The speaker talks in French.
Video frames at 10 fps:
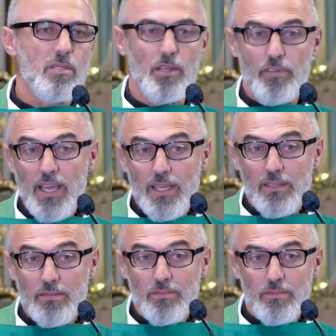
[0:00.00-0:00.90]
C'est vrai.
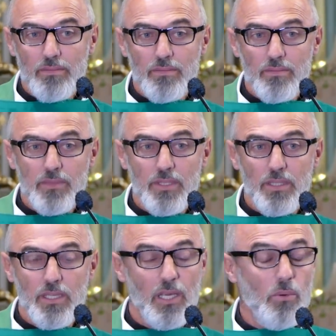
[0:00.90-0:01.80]

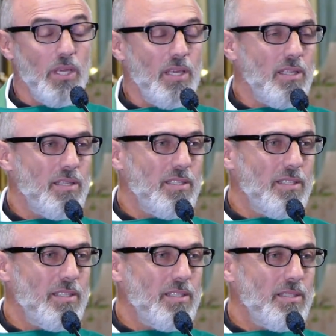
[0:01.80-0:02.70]
Eh oui.
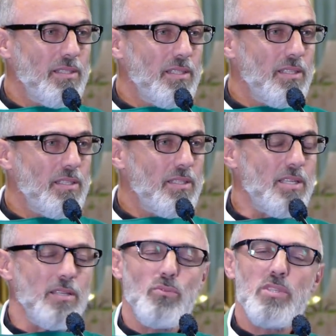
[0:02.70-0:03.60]

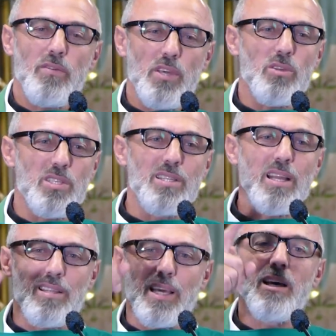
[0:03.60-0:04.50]
Vous savez que
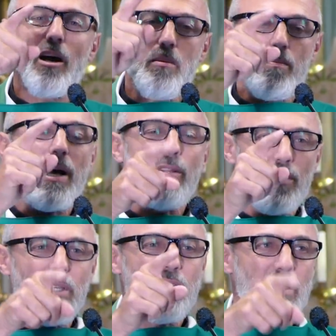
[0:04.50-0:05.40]
c'est un très grand pas
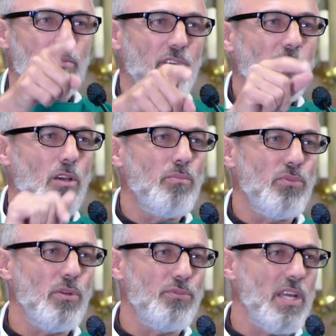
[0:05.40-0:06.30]
de dire c'est vrai comme
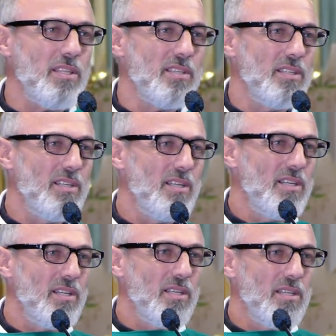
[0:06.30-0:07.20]
vous le faites.
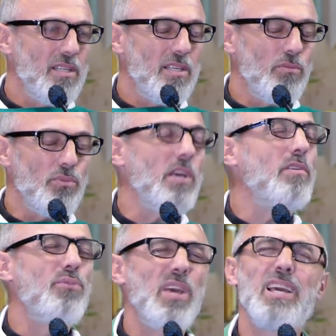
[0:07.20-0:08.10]
Vous
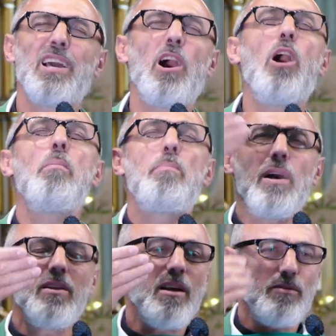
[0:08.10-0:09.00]
avez fait un grand
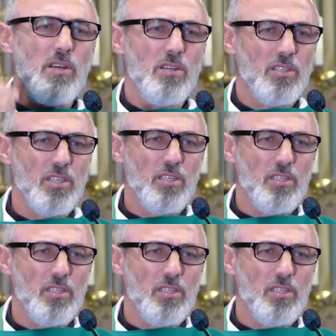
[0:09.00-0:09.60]
pas en avant.